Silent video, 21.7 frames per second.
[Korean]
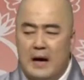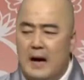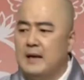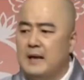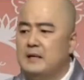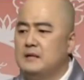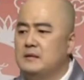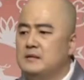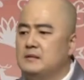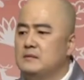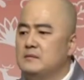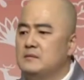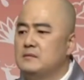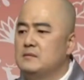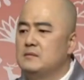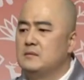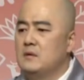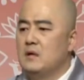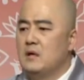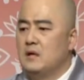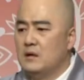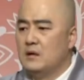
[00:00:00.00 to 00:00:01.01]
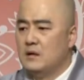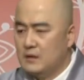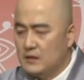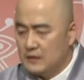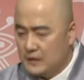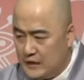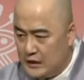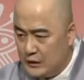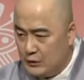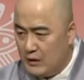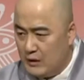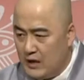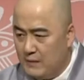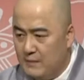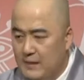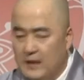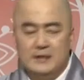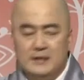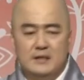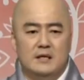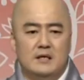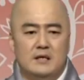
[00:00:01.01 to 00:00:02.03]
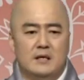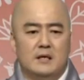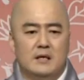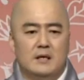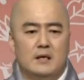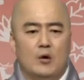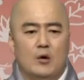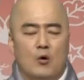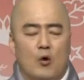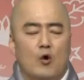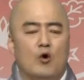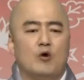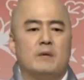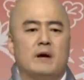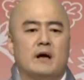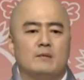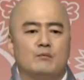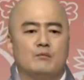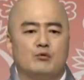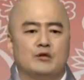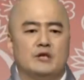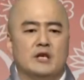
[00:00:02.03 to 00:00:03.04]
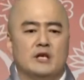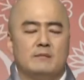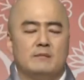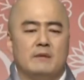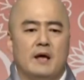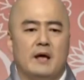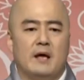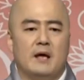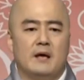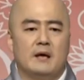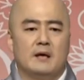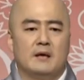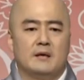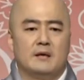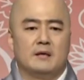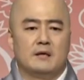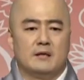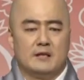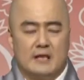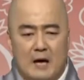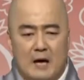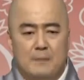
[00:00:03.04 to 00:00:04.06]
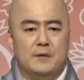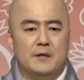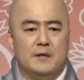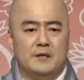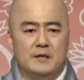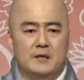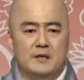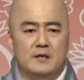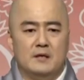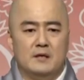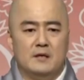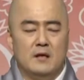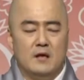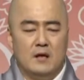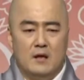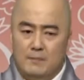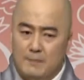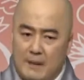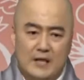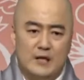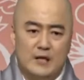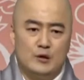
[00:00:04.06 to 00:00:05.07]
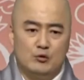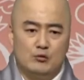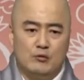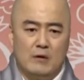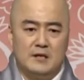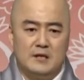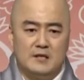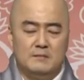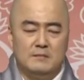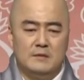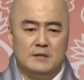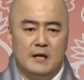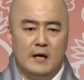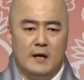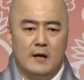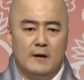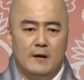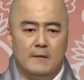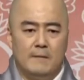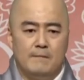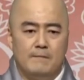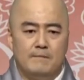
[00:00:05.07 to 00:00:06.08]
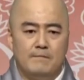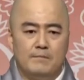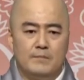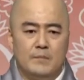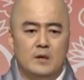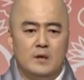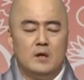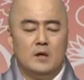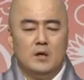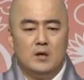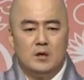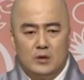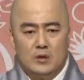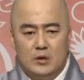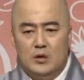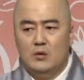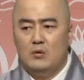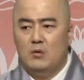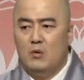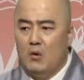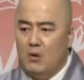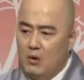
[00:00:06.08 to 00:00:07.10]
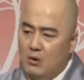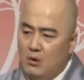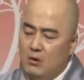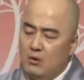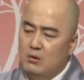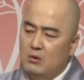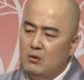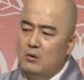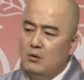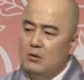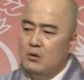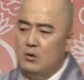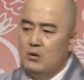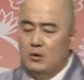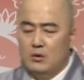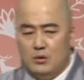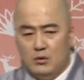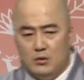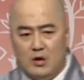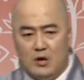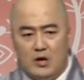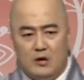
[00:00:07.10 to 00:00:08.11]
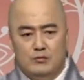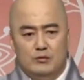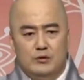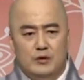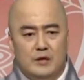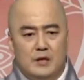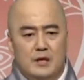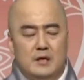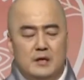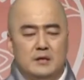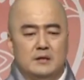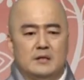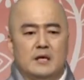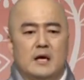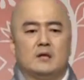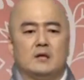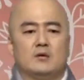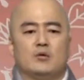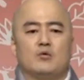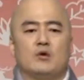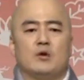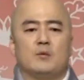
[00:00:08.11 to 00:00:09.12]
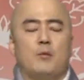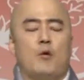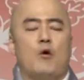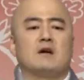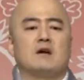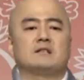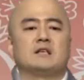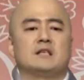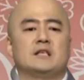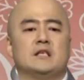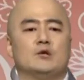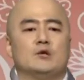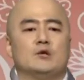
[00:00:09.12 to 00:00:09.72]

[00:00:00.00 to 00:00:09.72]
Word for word: 하는 기도야만이 올바른 부처님의 가피를 받을 수가 있습니다. 네. 그리고 여러분들이 제가 또 우리 보아사